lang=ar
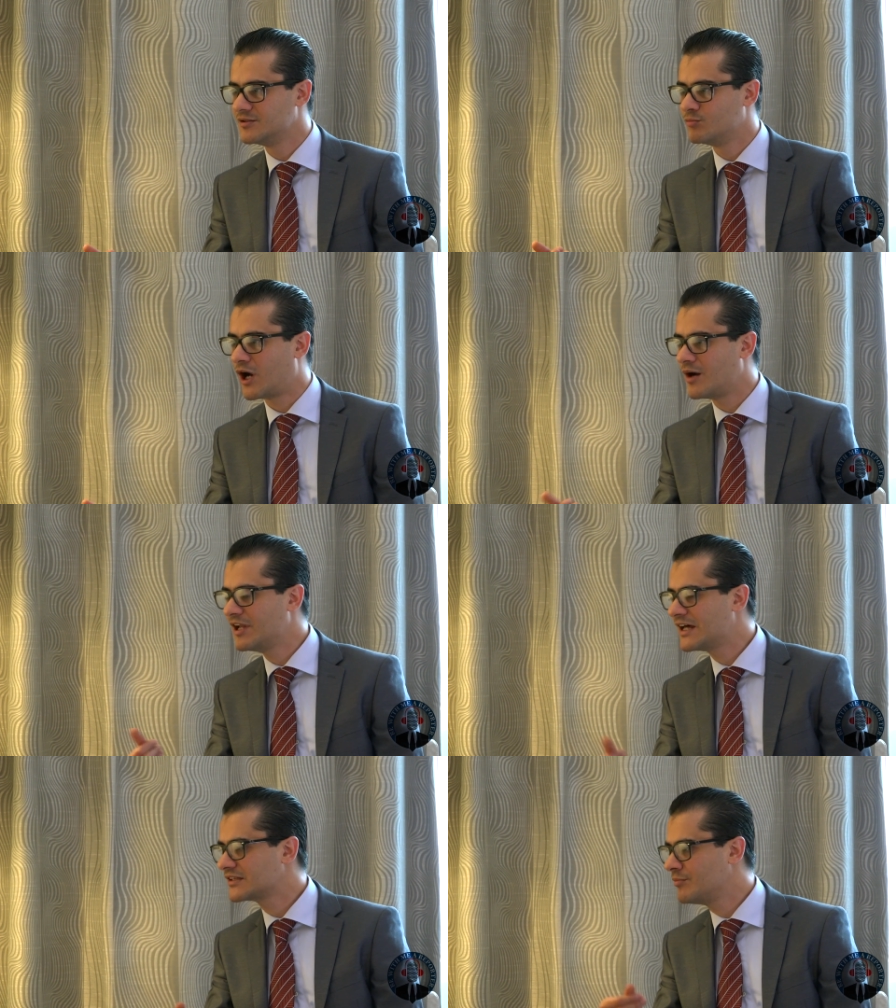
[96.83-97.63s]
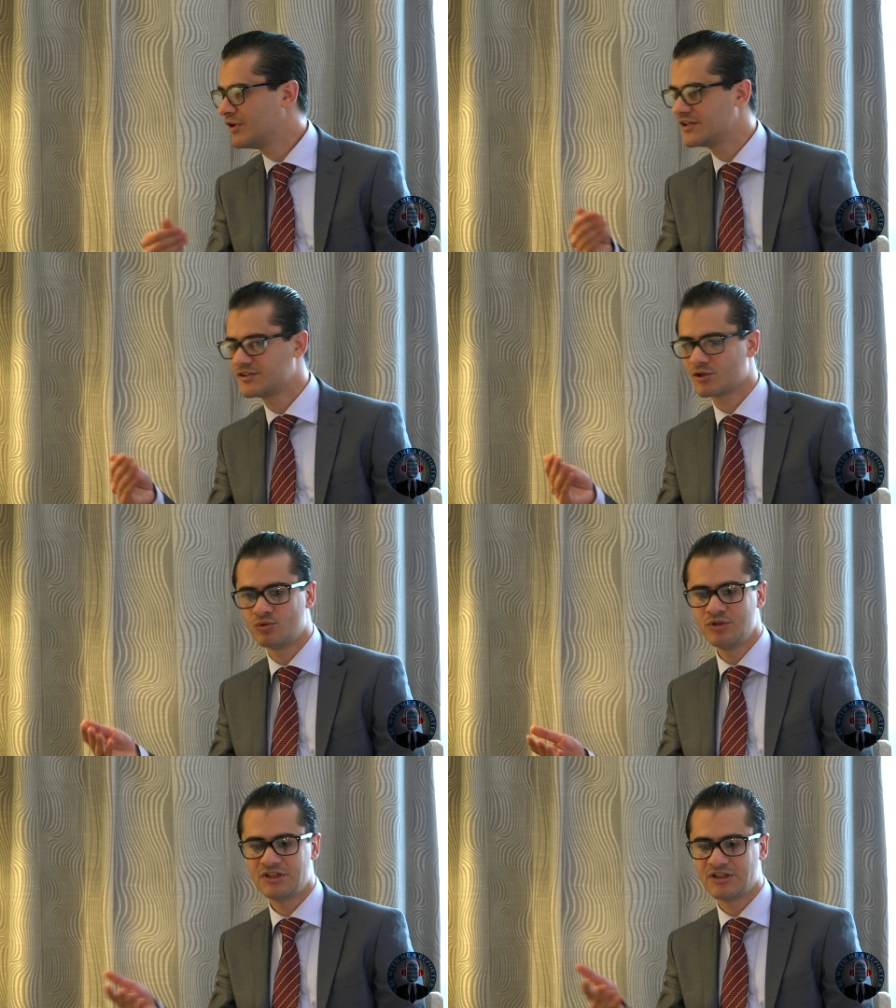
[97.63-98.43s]
معاملات قبل أن
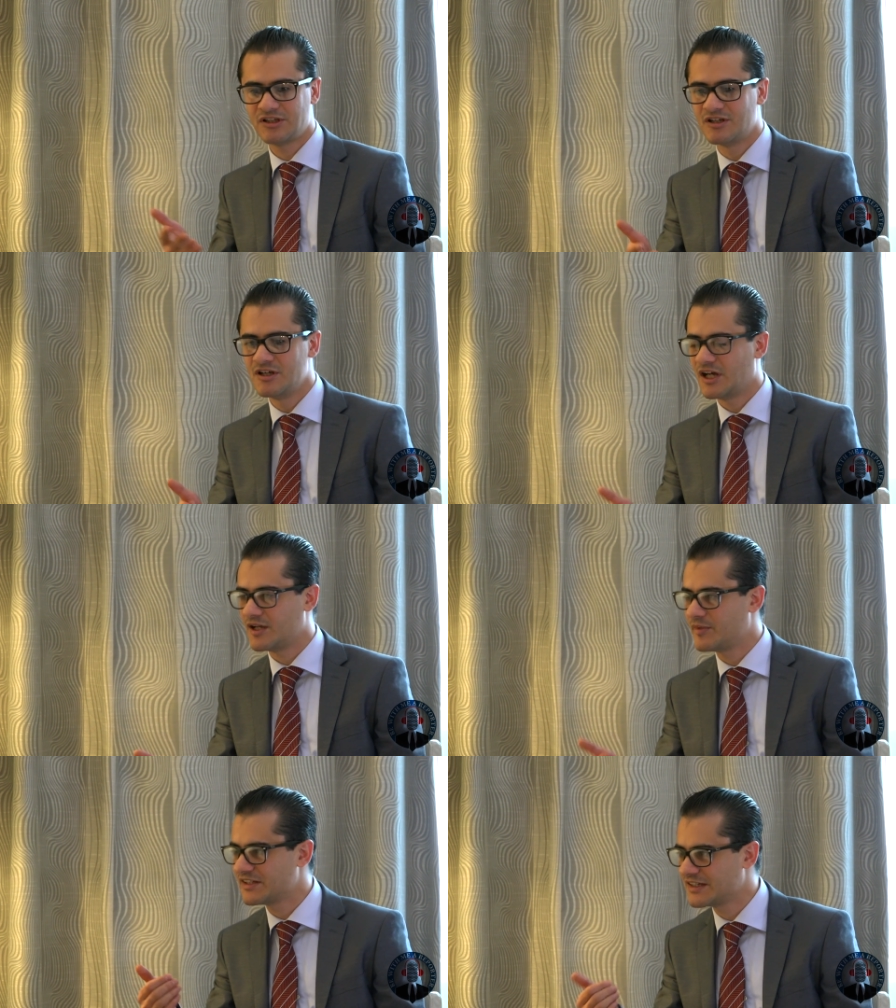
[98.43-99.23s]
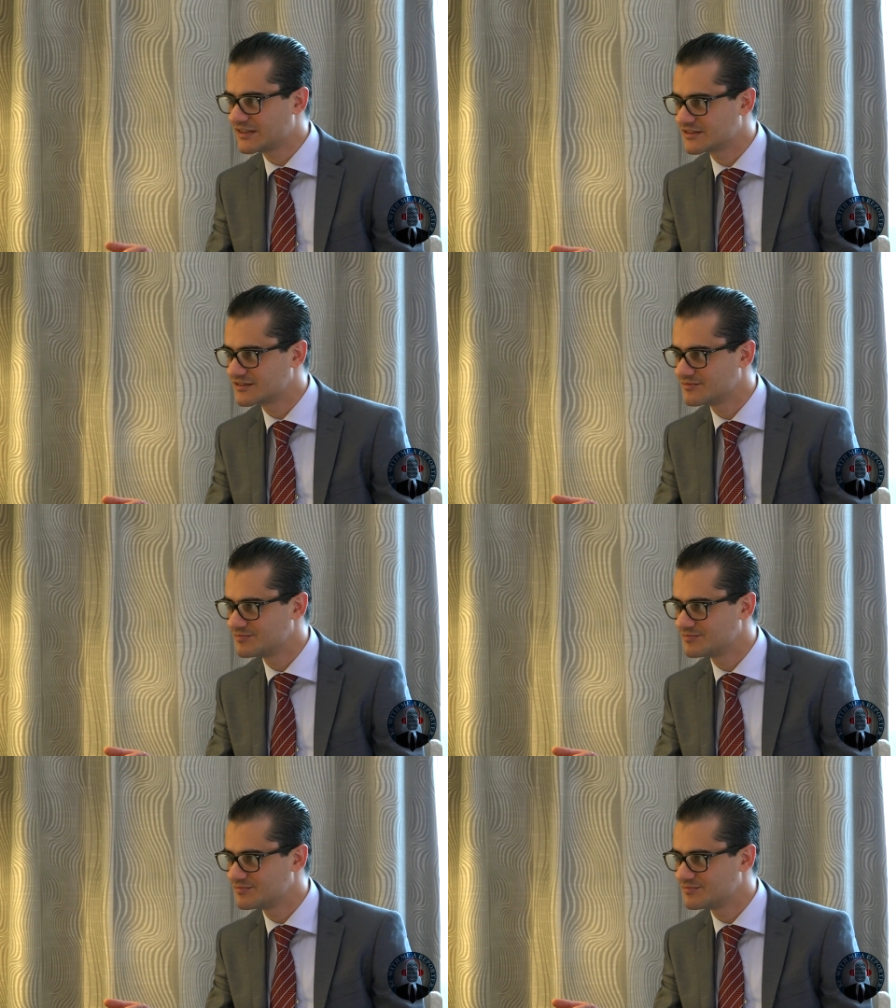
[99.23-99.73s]
تكون آه، عبادات